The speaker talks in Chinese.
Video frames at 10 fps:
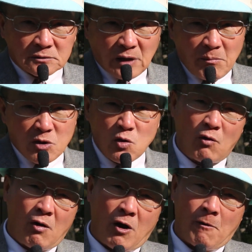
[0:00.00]
他们
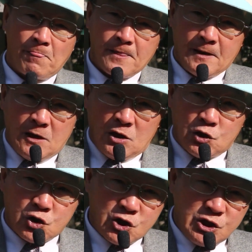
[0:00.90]
用哈
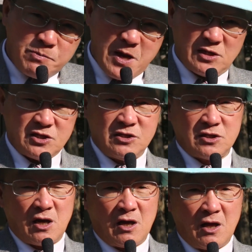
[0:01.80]
欺骗式
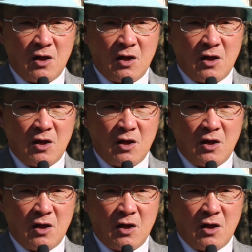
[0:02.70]
的、